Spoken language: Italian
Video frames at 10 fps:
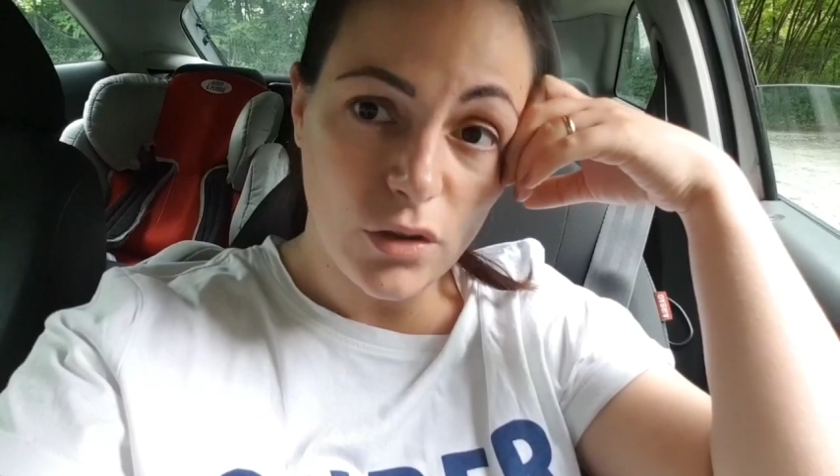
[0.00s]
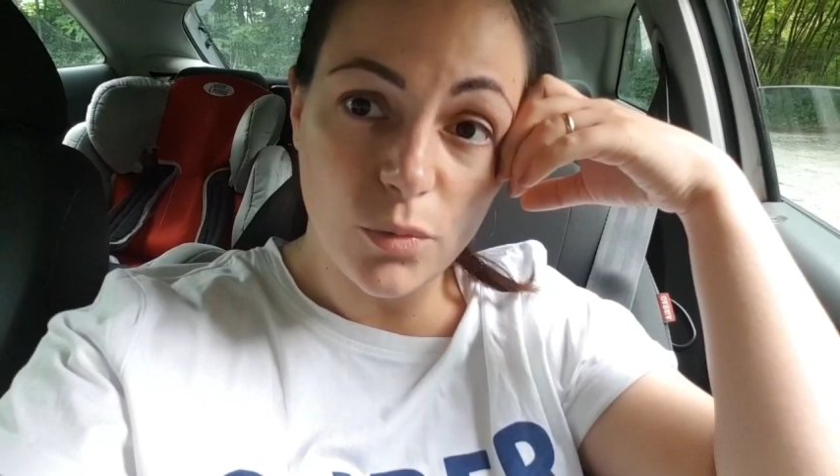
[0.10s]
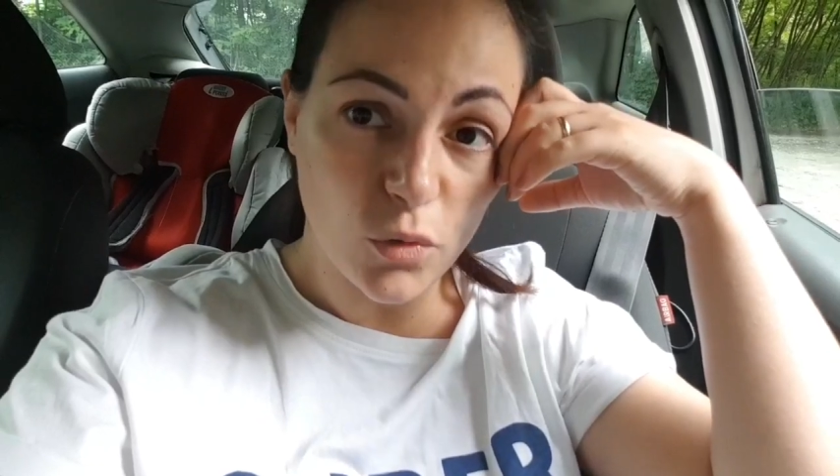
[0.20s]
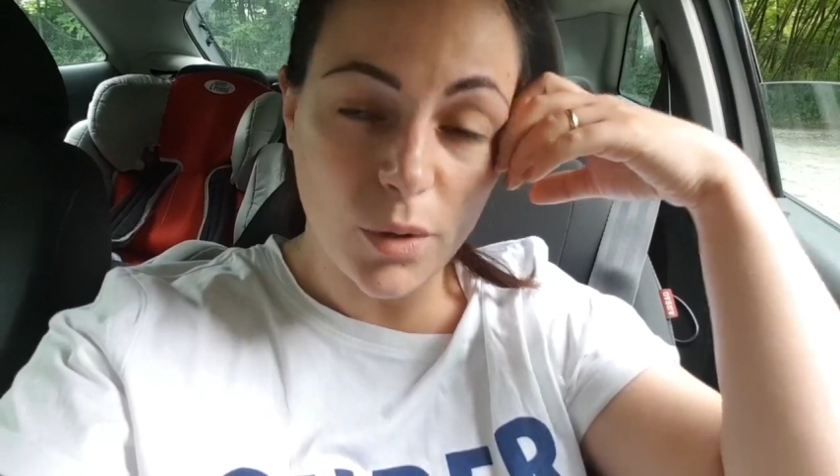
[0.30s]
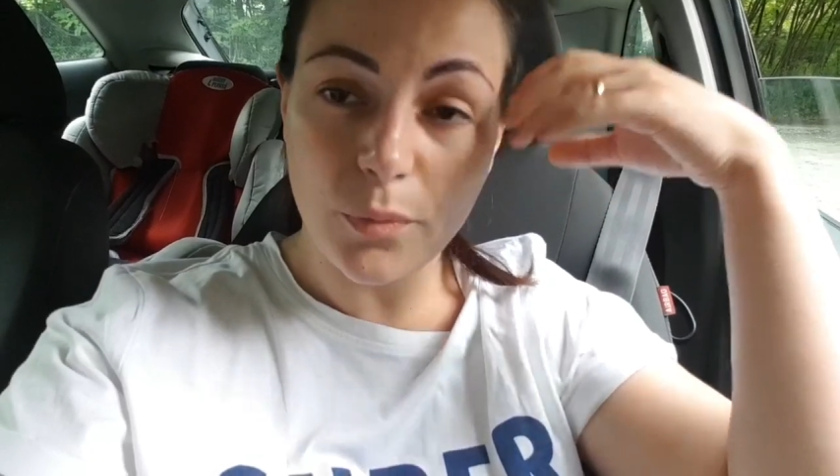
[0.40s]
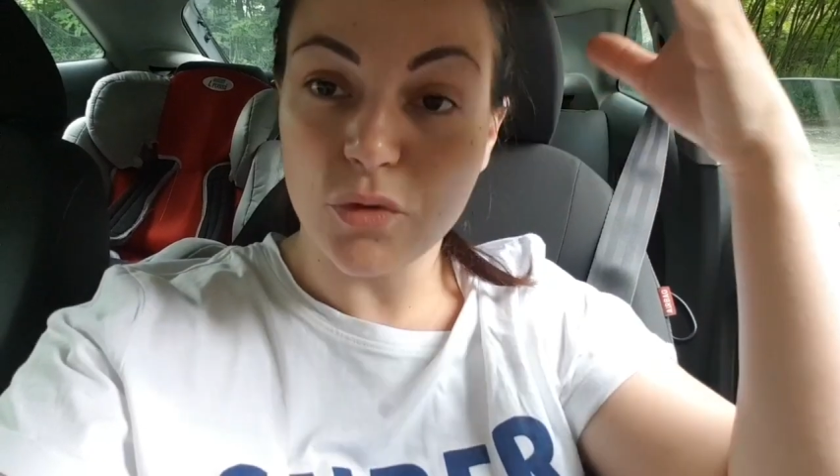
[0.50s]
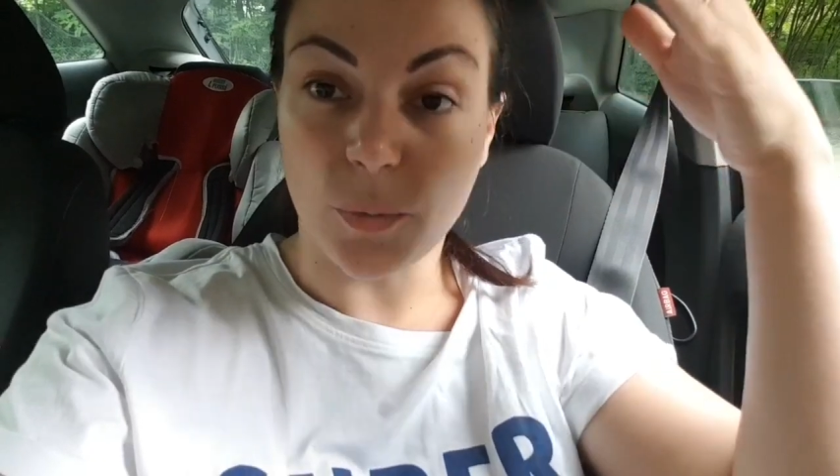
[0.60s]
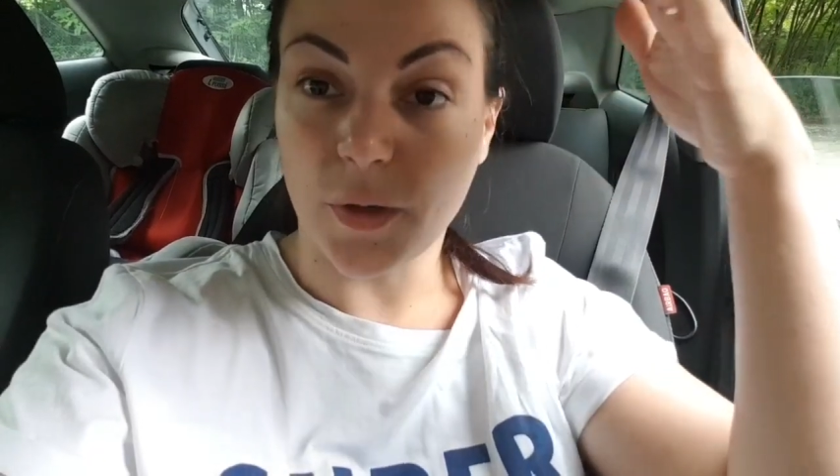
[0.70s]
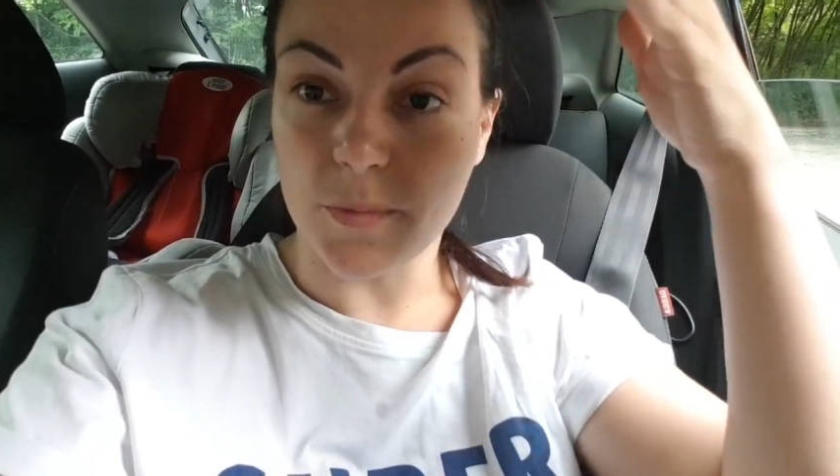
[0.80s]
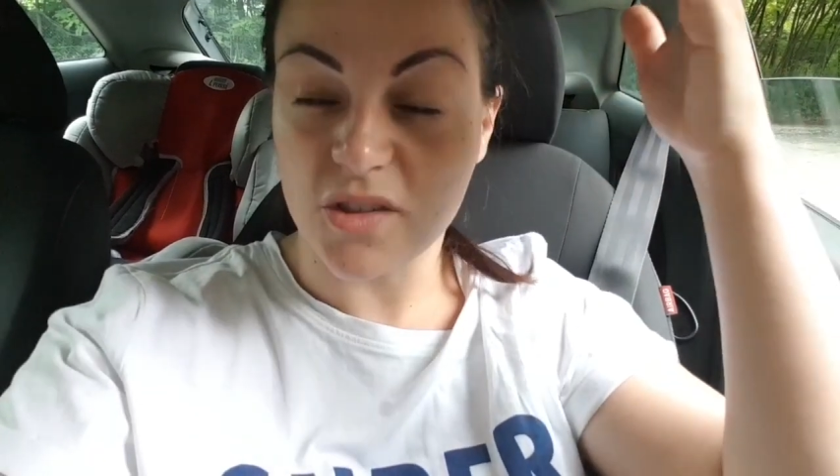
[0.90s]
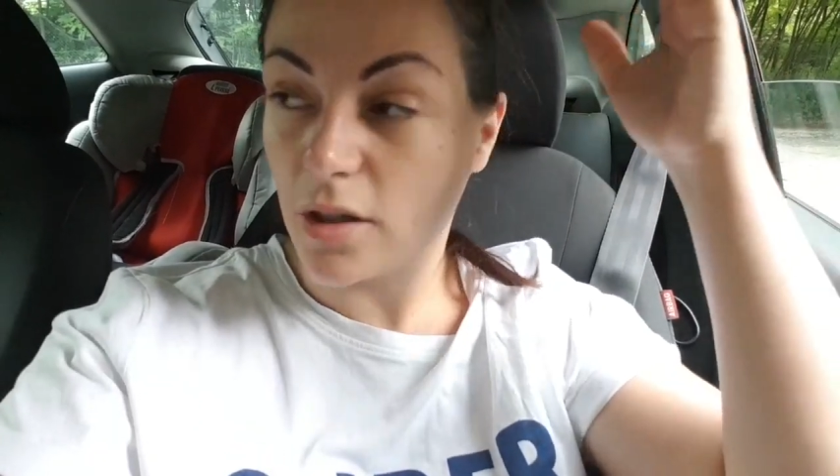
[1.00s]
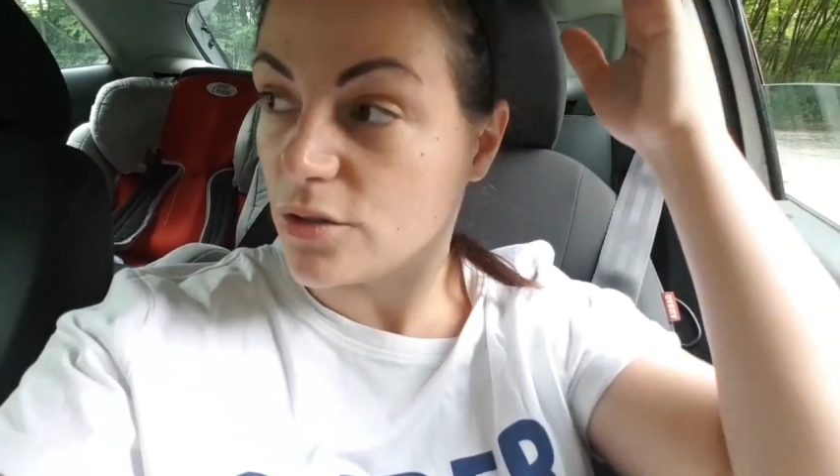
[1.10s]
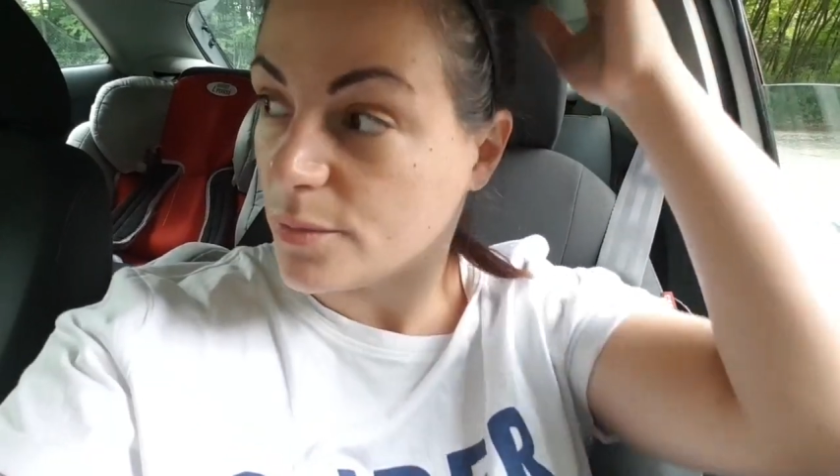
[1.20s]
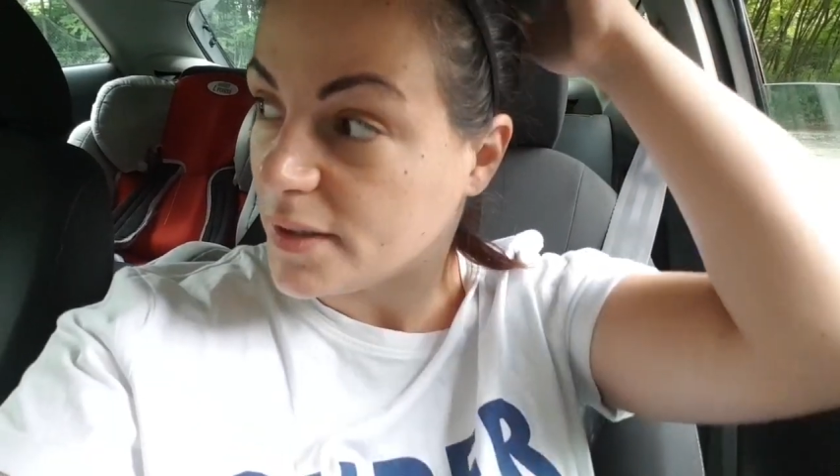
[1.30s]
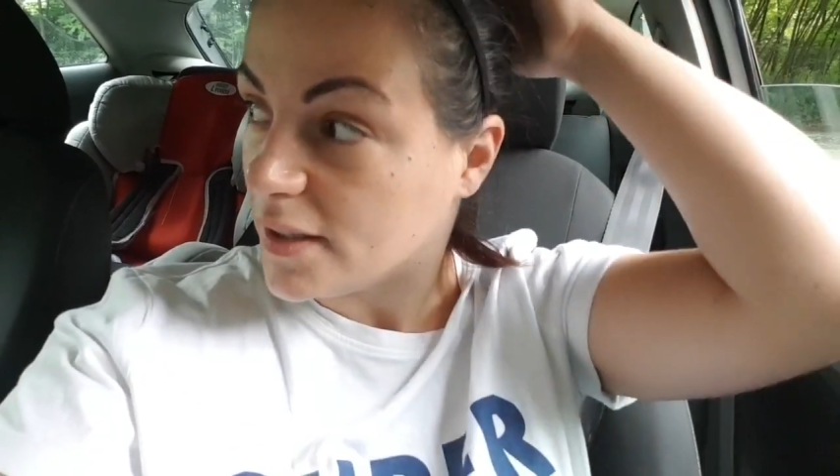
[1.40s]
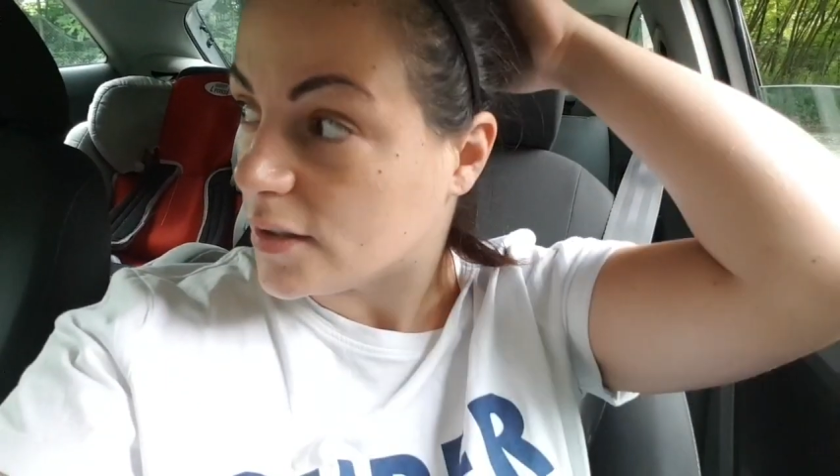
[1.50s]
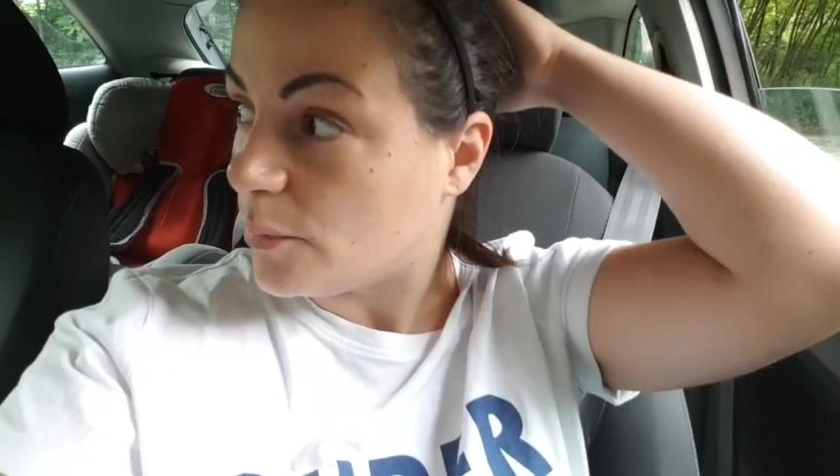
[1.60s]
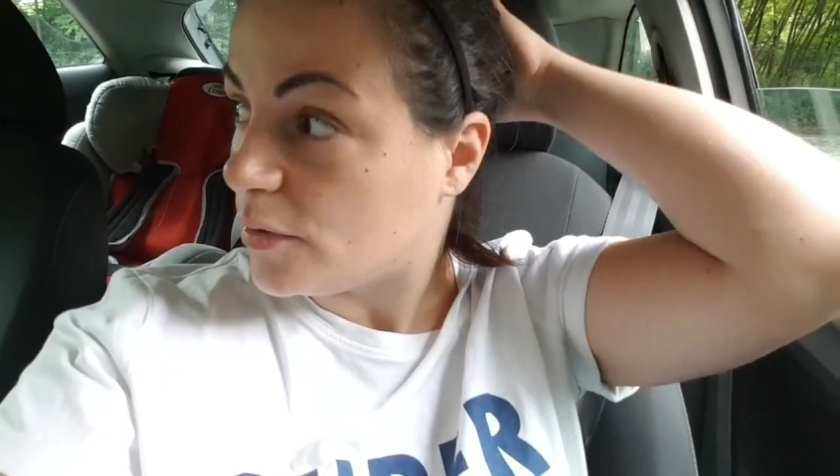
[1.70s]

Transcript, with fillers: comunque appunto poi mi sono addormentata un